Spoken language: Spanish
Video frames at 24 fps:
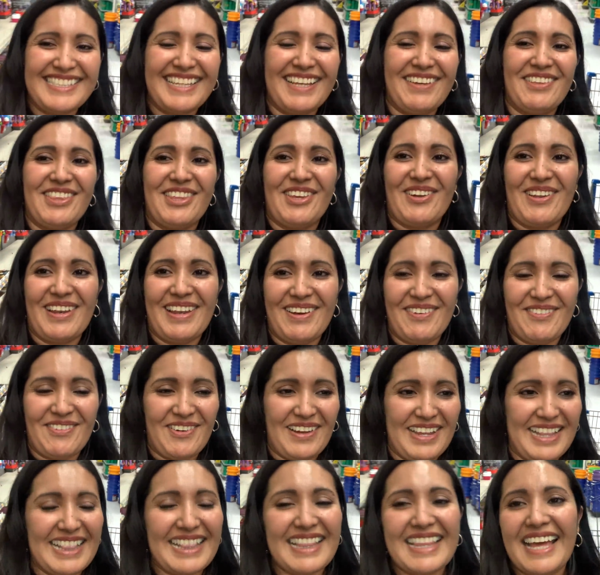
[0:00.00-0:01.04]
Se dio la
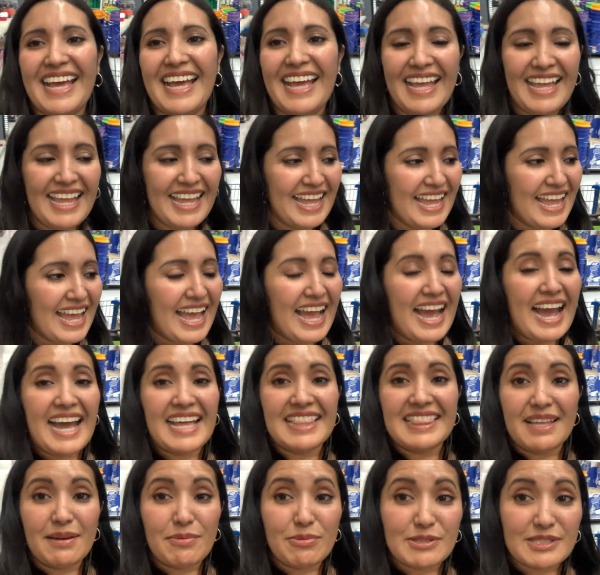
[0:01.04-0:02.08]
vuelta.
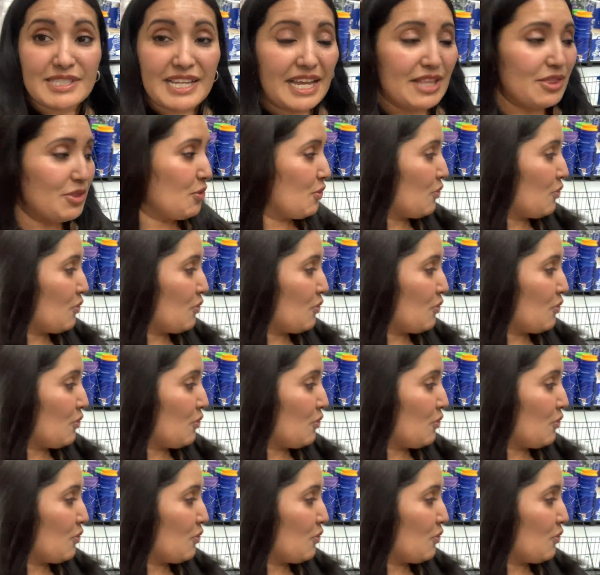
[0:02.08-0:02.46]
Anda buscando